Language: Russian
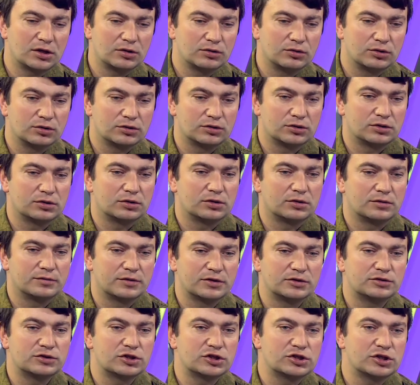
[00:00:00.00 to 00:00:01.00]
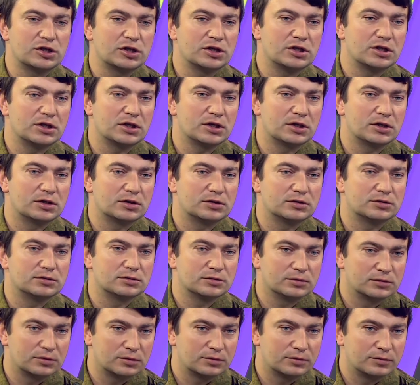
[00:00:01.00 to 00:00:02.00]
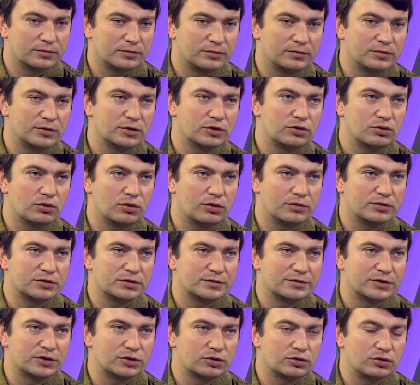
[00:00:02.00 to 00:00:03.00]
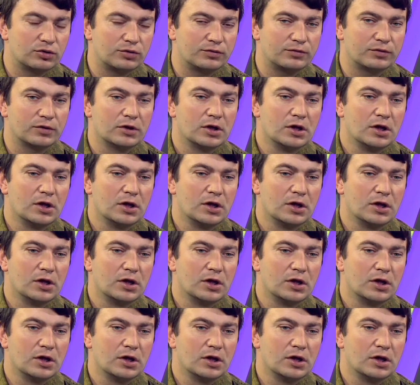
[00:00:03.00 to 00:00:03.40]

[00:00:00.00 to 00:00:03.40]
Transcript: от возложения венков, цветов.